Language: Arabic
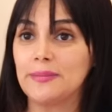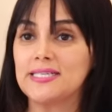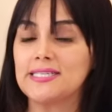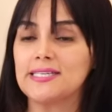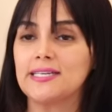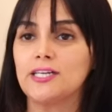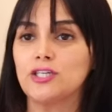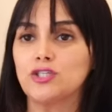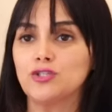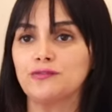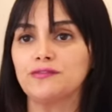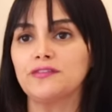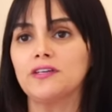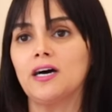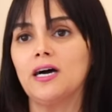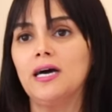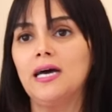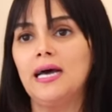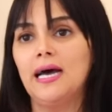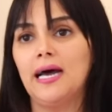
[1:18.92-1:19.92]
مثلا
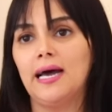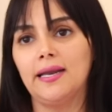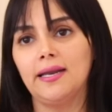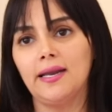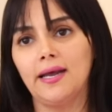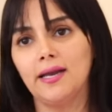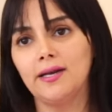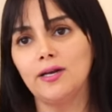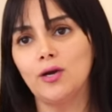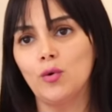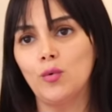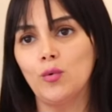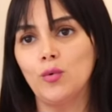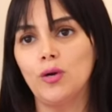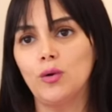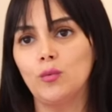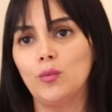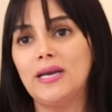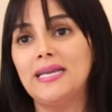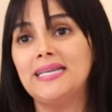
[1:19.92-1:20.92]
شفنا على انه
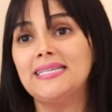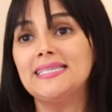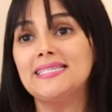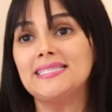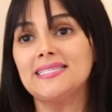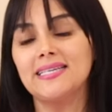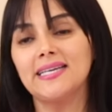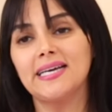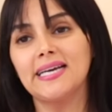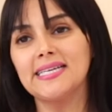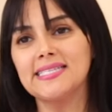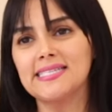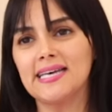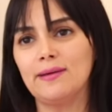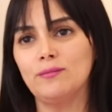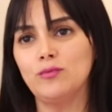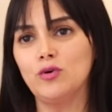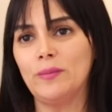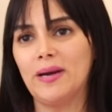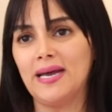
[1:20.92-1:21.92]
الوالدين ديالنا
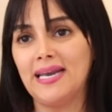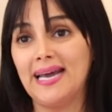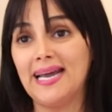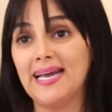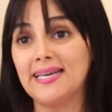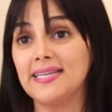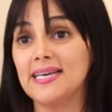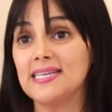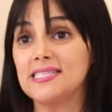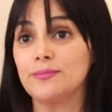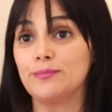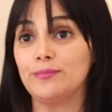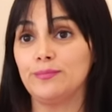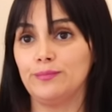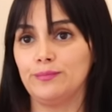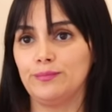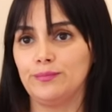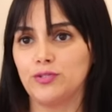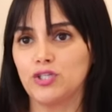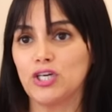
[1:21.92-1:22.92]
كيتعاملوا مع الاحداث
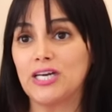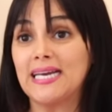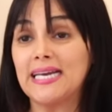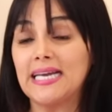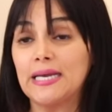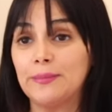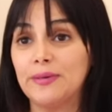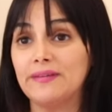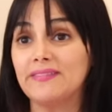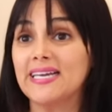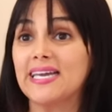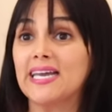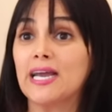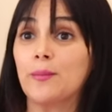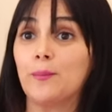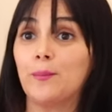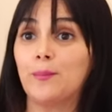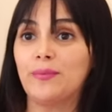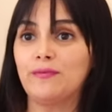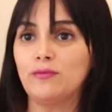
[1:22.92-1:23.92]
بشكل كبير
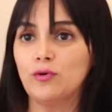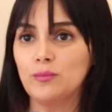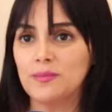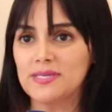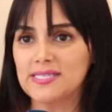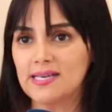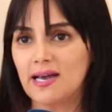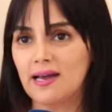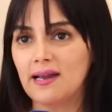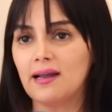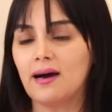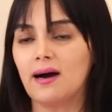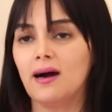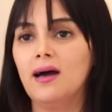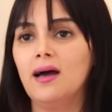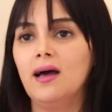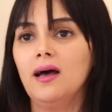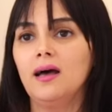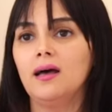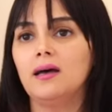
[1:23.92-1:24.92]
كيكبروا المساله
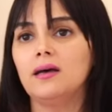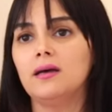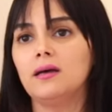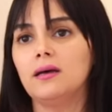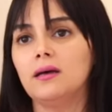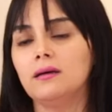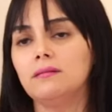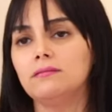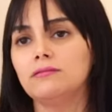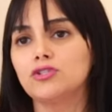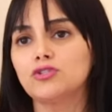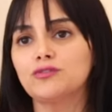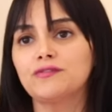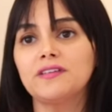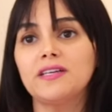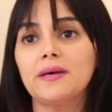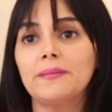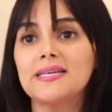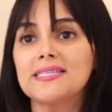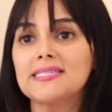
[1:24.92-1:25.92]

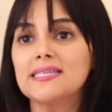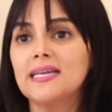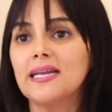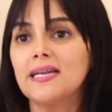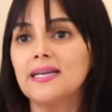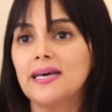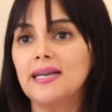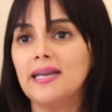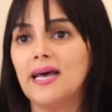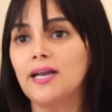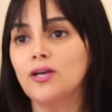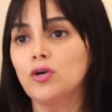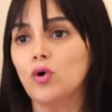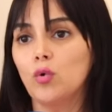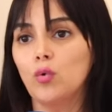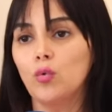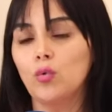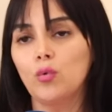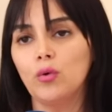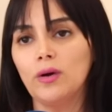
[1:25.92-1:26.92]
شفنا مثلا على
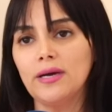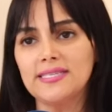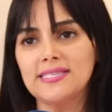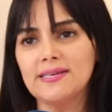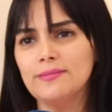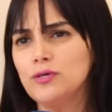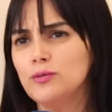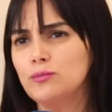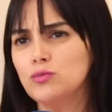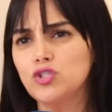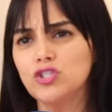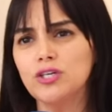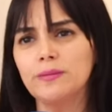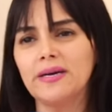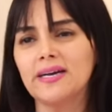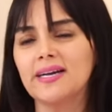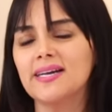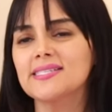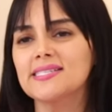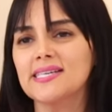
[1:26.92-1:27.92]
انه حتى من
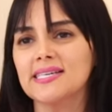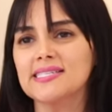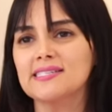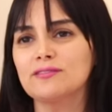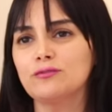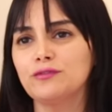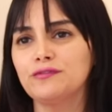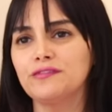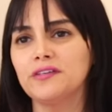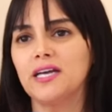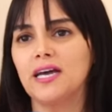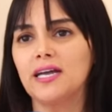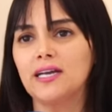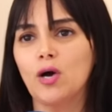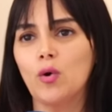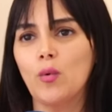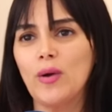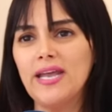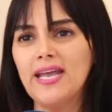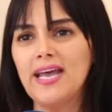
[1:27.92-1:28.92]
المجتمع كنتاثروا فيه
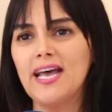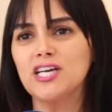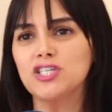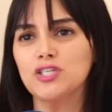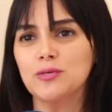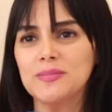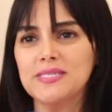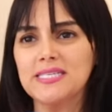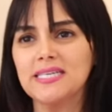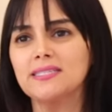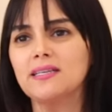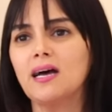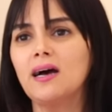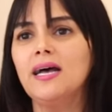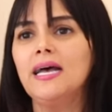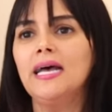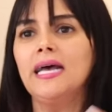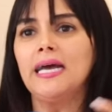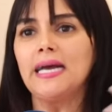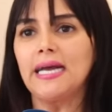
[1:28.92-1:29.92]
انه ديالنا واي حاجه بسيطه
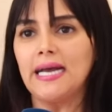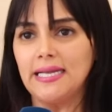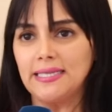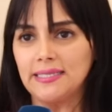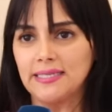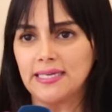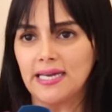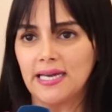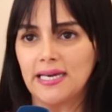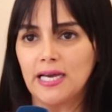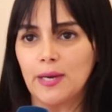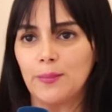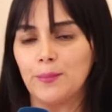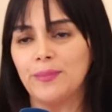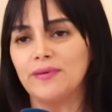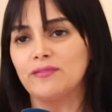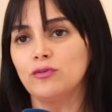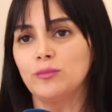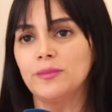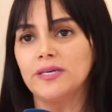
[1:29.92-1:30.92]

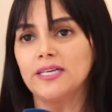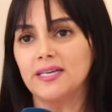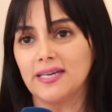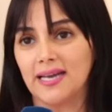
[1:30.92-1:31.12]
كنكببوا من